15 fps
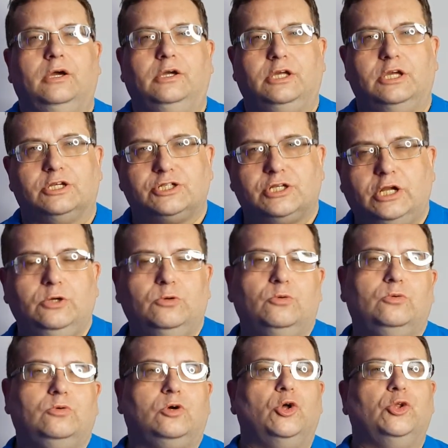Jeżeli
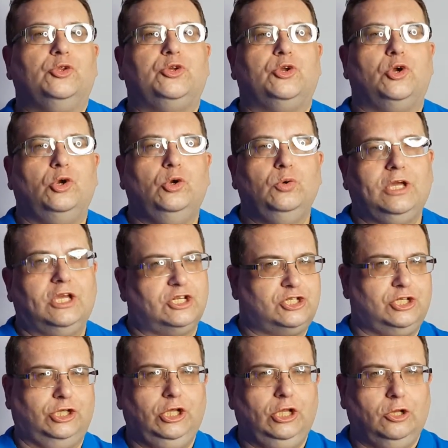
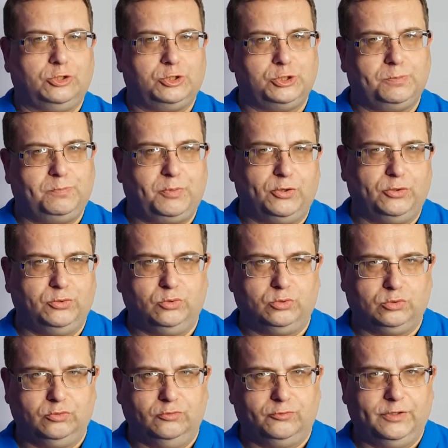kontrolujesz ilość
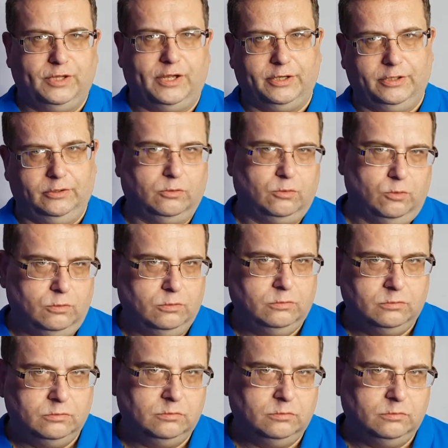produktów na rynku,